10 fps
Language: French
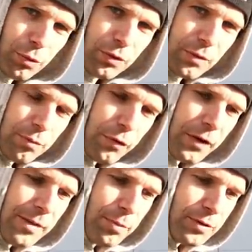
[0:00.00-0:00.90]
de route pour
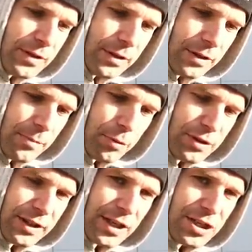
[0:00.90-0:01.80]
faire les petits, euh, les
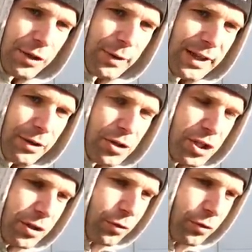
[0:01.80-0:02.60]
petits trajets à droite à gauche. Et